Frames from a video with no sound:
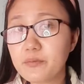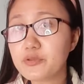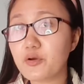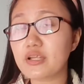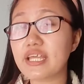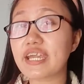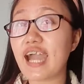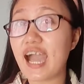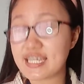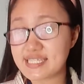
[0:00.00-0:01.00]

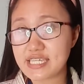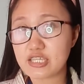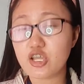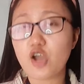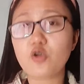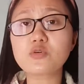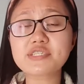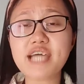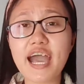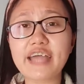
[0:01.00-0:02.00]
deoxyribonucleic acid. Kung
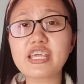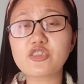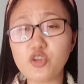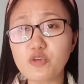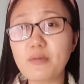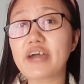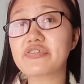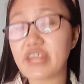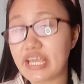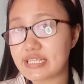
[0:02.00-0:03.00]
saan ito yung
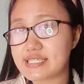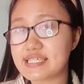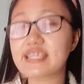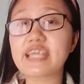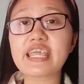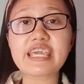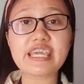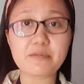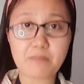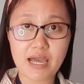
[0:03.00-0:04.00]
mga traits na
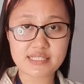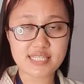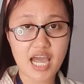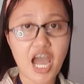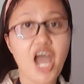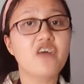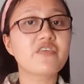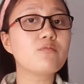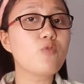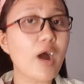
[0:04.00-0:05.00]
naiipasa
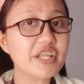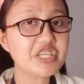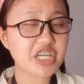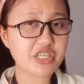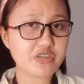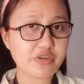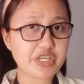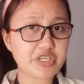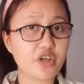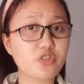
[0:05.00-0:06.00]
from one
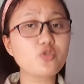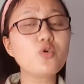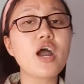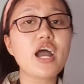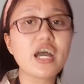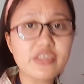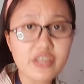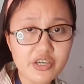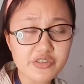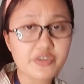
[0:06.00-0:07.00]
generation to
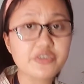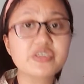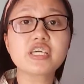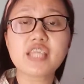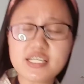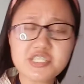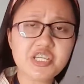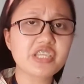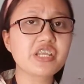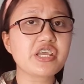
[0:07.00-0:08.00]
another or to the next
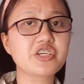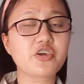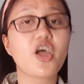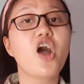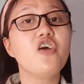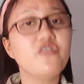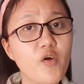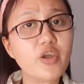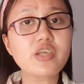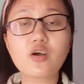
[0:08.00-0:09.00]
generation
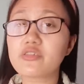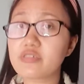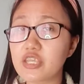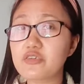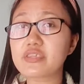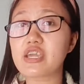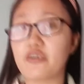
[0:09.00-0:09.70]
for the continuity